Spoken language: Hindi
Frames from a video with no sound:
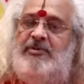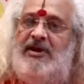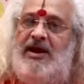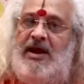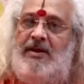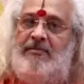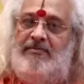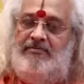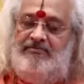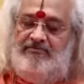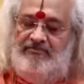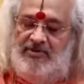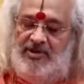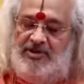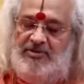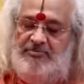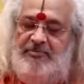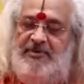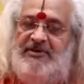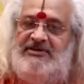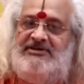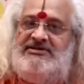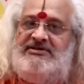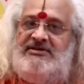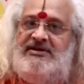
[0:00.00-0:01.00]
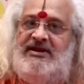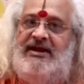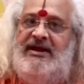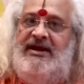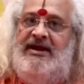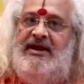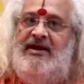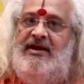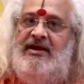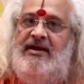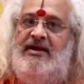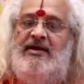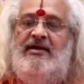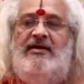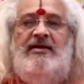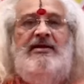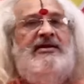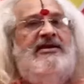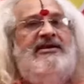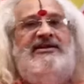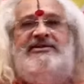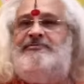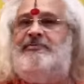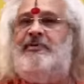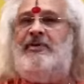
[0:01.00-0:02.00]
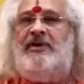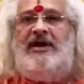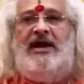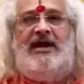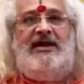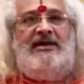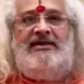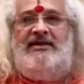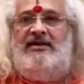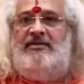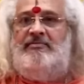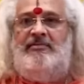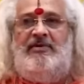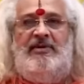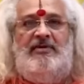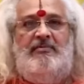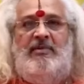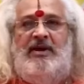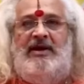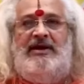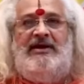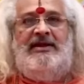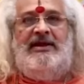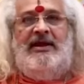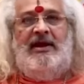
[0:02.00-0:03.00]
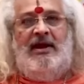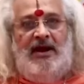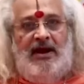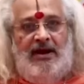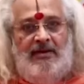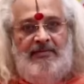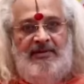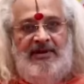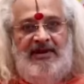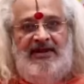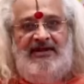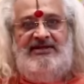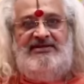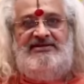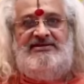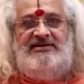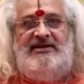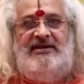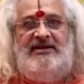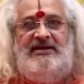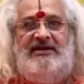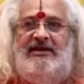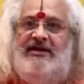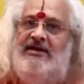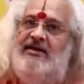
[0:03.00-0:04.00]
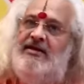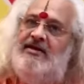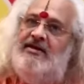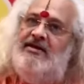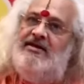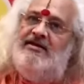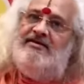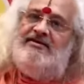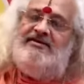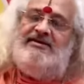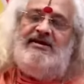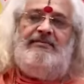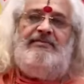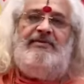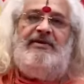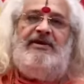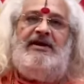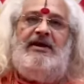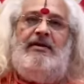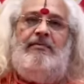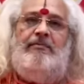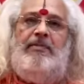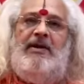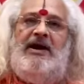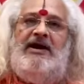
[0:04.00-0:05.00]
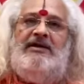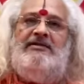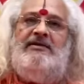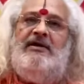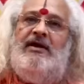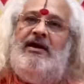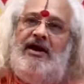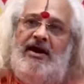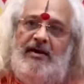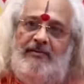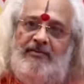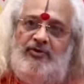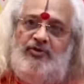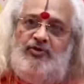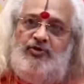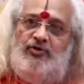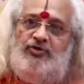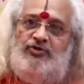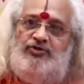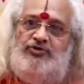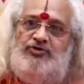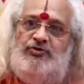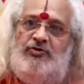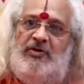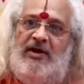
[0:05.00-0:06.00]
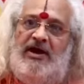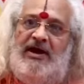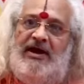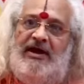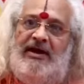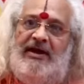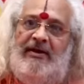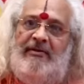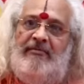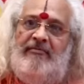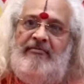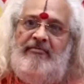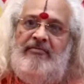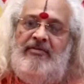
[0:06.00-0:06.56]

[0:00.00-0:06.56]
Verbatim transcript: पर आप स्पष्ट करें इस प्रकार की मनमानी अब नहीं चलेगी सब्र का बांध अब टूट चुका है